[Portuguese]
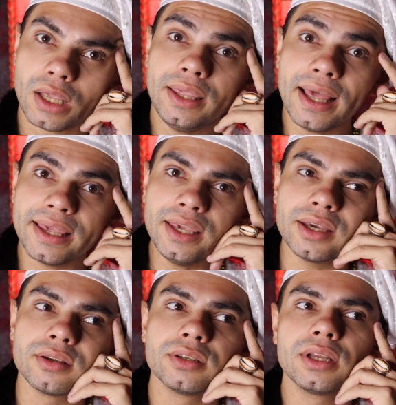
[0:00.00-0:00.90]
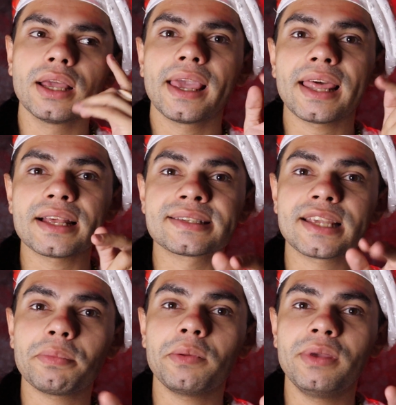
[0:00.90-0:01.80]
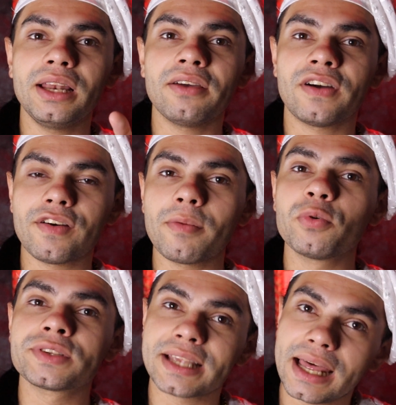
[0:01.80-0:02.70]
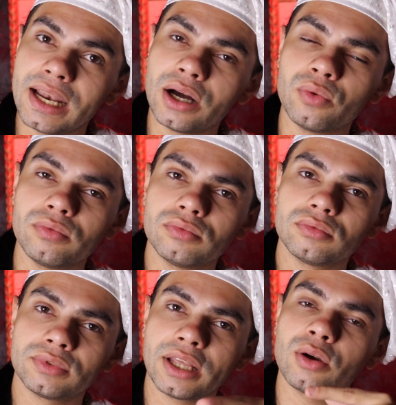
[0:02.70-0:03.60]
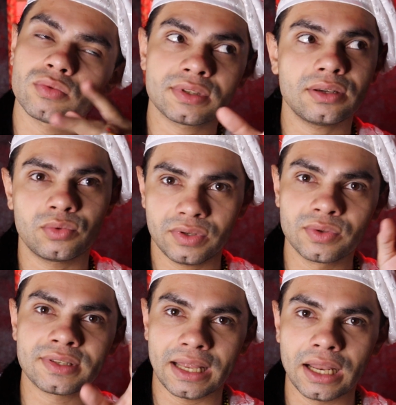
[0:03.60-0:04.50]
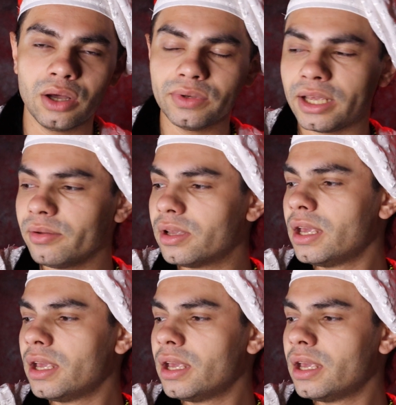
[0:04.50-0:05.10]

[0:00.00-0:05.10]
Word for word: E aí, ela sempre me levava para o salão, né? Um, o, o, salão, né?